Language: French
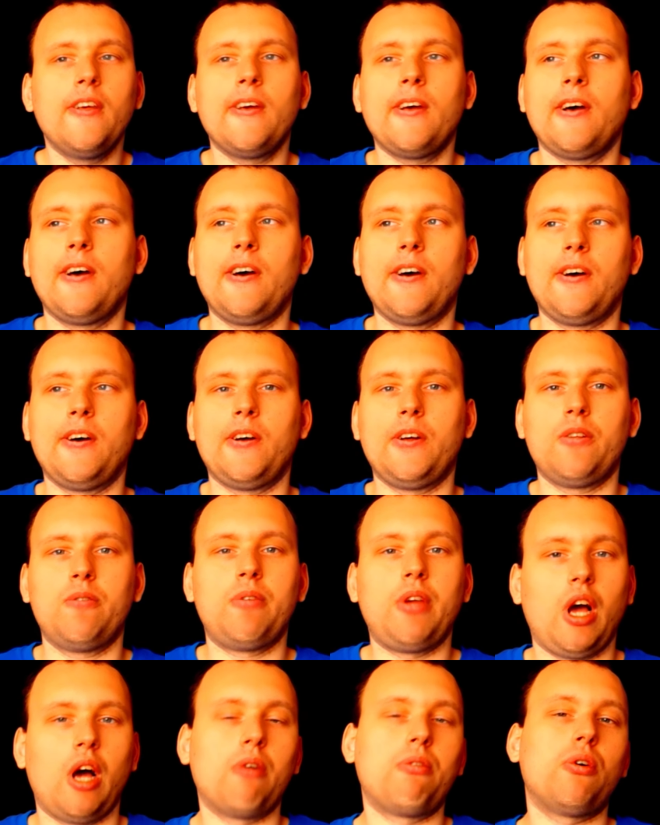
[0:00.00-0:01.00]
Euh,
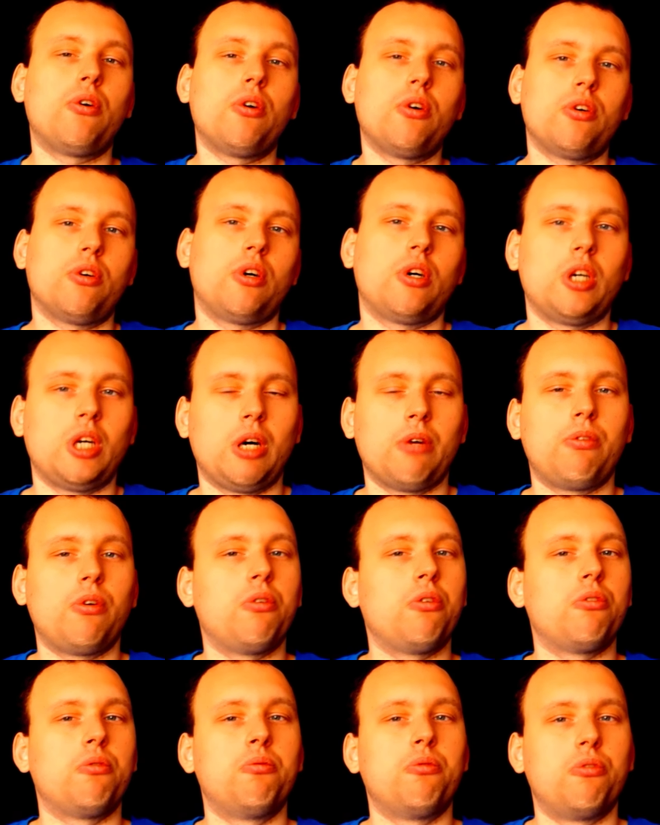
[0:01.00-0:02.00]
mais avant,
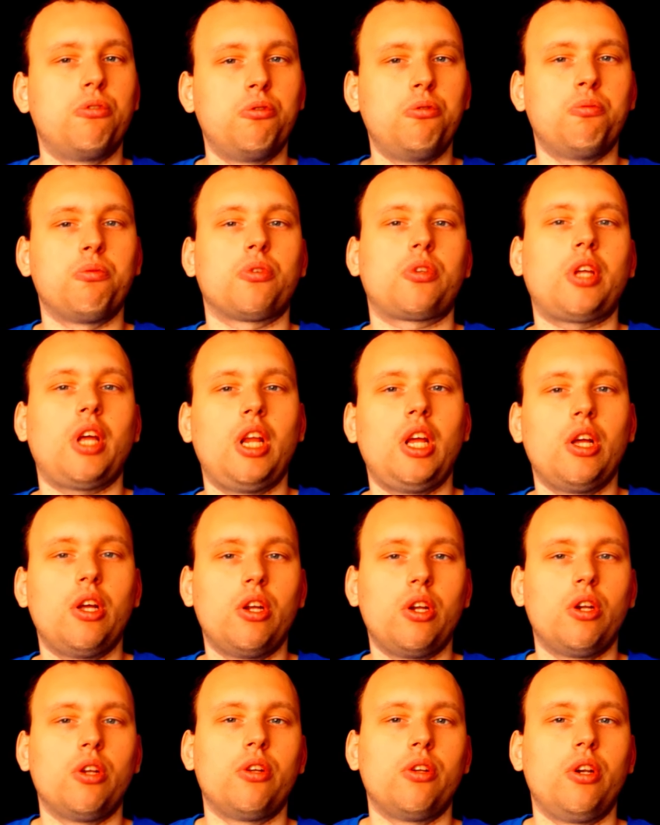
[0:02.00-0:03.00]
avant vous montrer
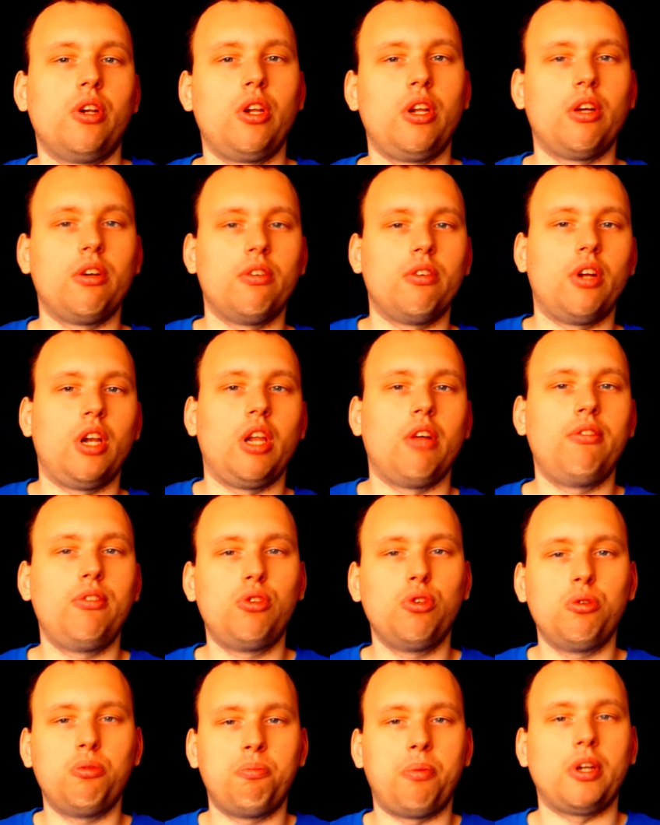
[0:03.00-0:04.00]
euh, la
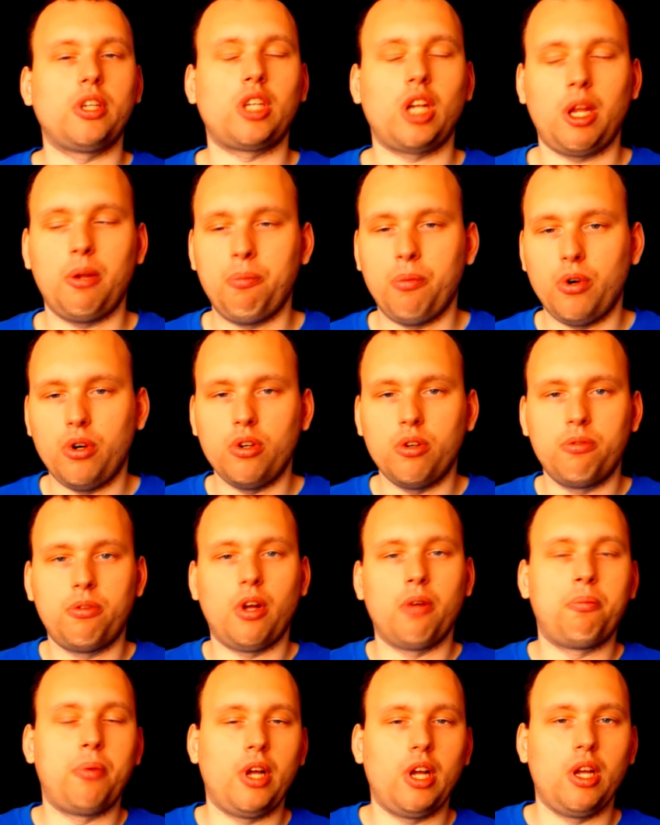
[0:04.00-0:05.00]
vidéo de pêche à aimant,
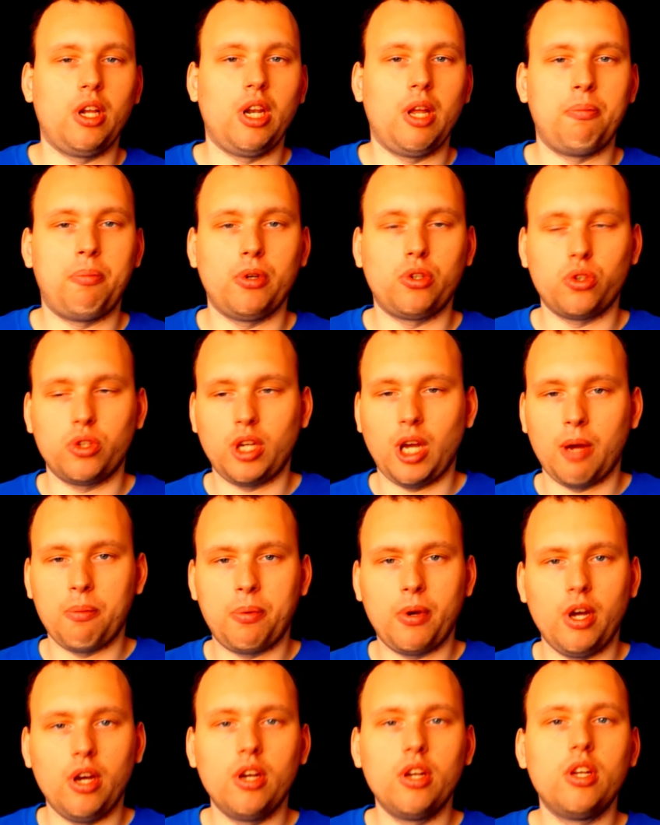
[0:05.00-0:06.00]
enfin la pêche au
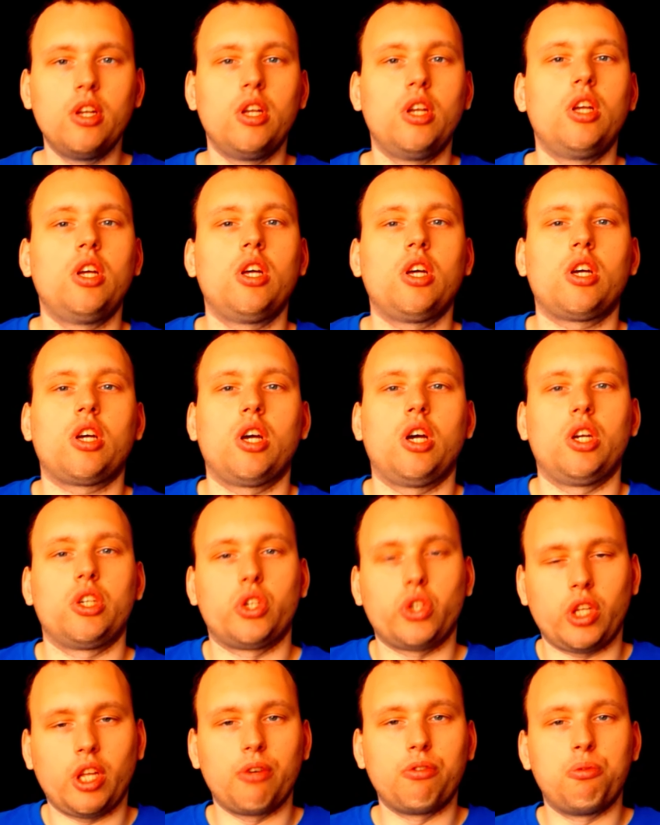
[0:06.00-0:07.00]
grappin,
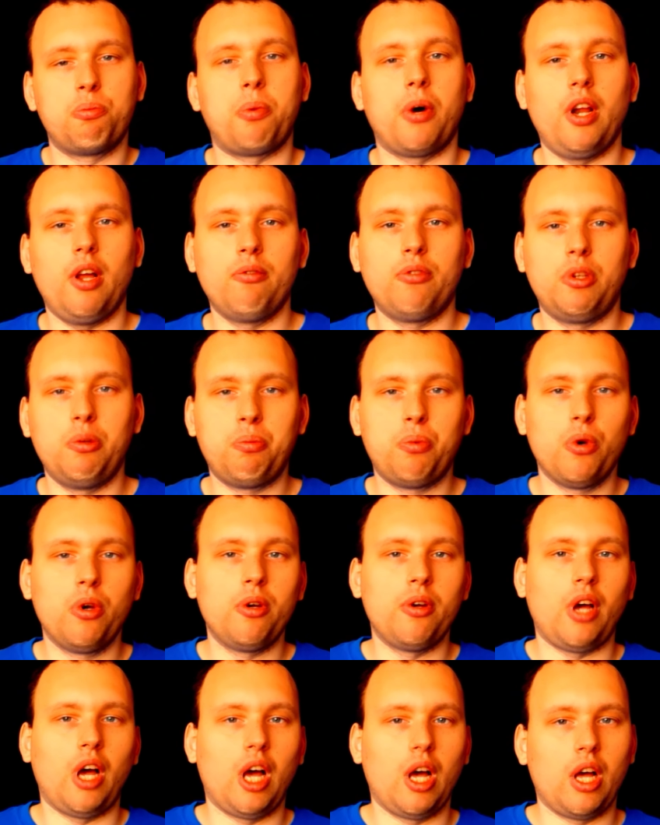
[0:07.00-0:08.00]
j'aurais vous parler un petit
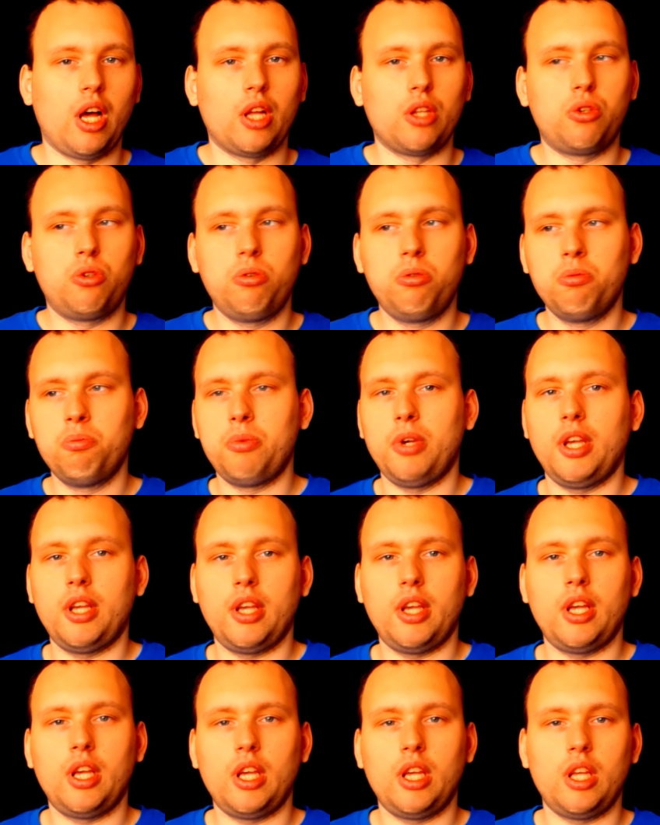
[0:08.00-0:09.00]
peu à tous
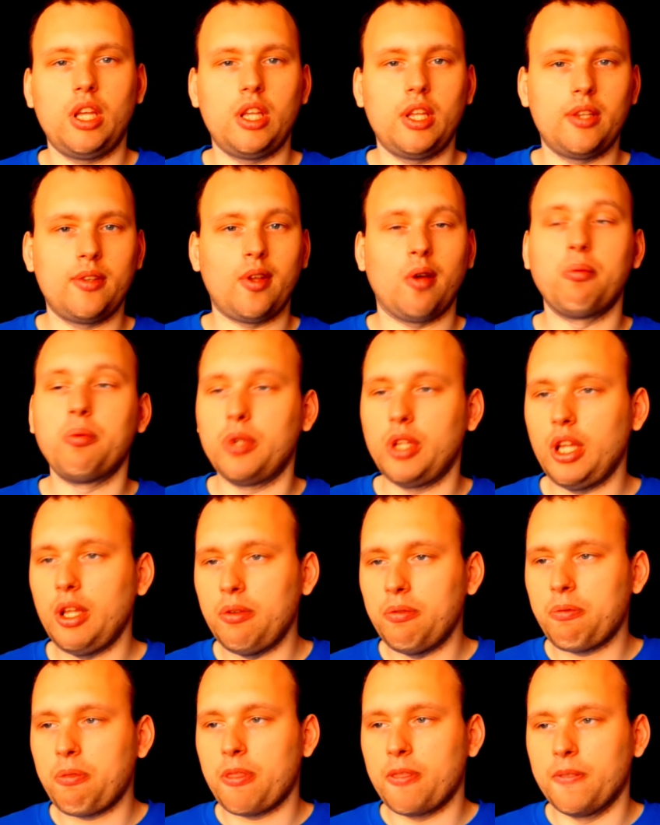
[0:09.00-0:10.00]
mes abonnés.